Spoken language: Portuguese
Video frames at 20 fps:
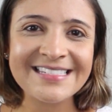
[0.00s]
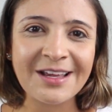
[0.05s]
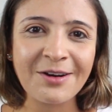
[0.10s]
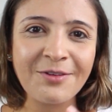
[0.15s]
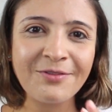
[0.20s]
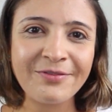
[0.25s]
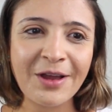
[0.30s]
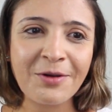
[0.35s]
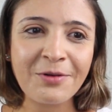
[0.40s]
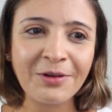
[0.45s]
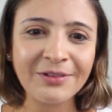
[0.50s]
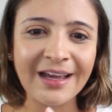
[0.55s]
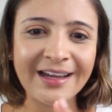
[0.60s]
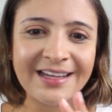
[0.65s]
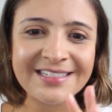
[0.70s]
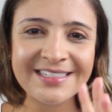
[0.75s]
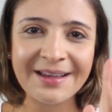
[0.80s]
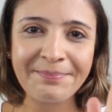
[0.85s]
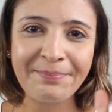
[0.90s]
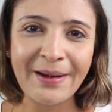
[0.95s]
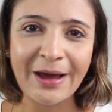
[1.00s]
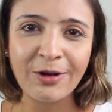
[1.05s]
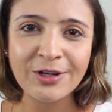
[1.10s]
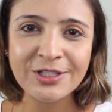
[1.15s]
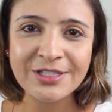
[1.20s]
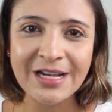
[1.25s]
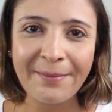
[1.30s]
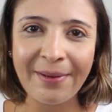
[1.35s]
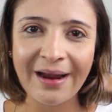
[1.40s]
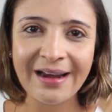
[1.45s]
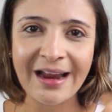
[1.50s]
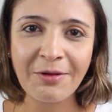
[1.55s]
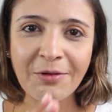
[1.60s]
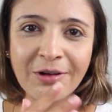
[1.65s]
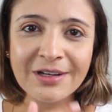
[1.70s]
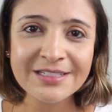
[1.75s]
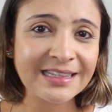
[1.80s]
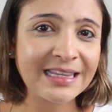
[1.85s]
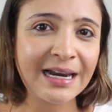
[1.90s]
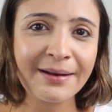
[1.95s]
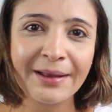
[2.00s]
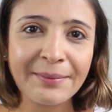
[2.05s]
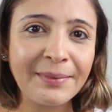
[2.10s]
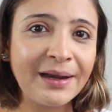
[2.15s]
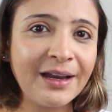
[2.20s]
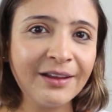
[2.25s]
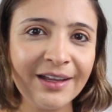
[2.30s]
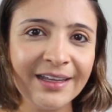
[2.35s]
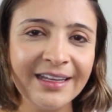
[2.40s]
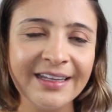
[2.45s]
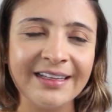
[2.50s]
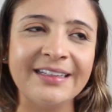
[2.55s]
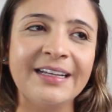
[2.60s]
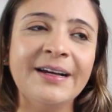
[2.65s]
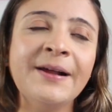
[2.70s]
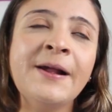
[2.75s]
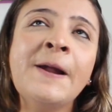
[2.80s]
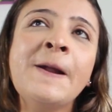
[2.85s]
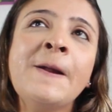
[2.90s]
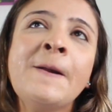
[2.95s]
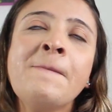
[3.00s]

Você não vê quando é que você parou de trabalhar e quando você está trabalhando ainda.